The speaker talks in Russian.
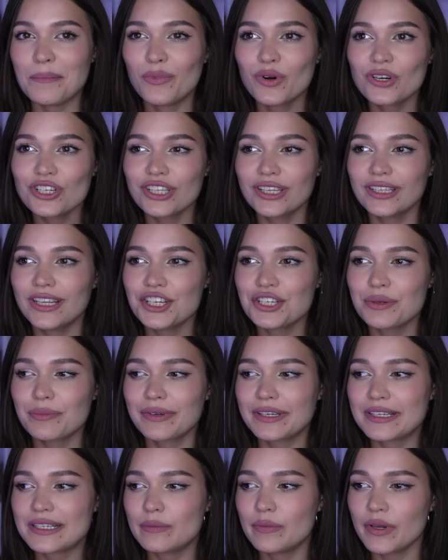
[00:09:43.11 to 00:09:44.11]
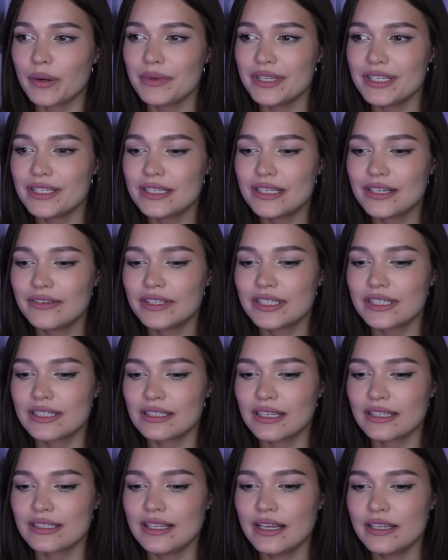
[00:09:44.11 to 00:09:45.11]
Можно даже поэкспериментировать и
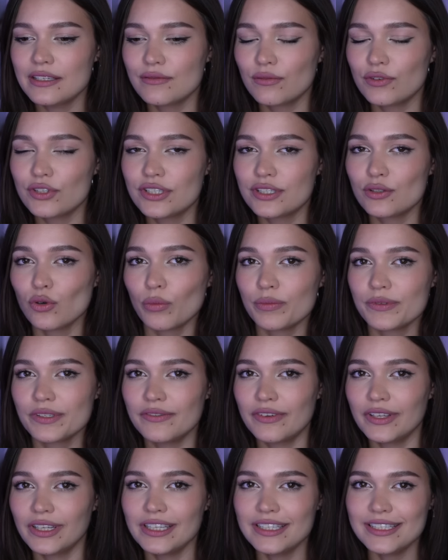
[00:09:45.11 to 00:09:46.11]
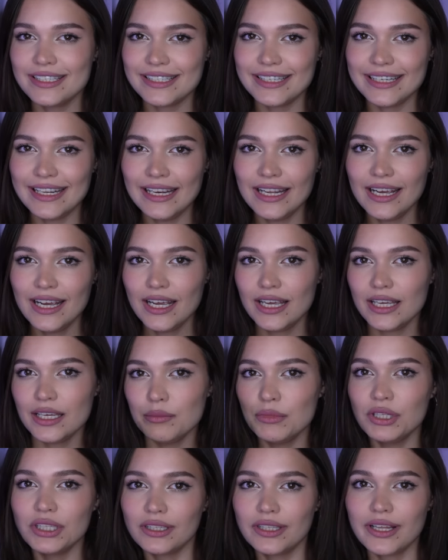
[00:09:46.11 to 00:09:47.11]
создать свой собственный стиль
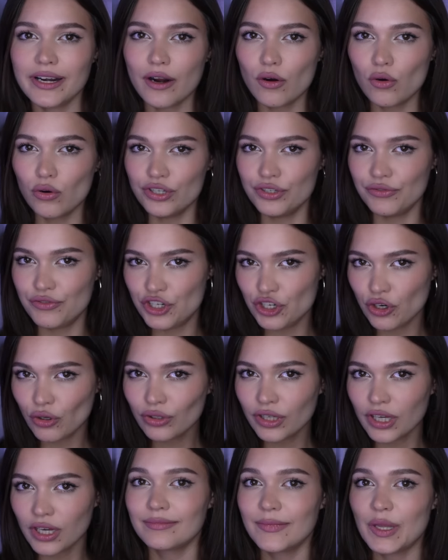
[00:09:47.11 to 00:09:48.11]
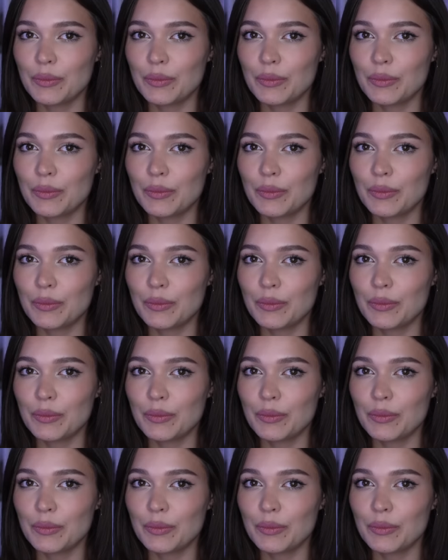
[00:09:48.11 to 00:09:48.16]
именно дорогой девчонки.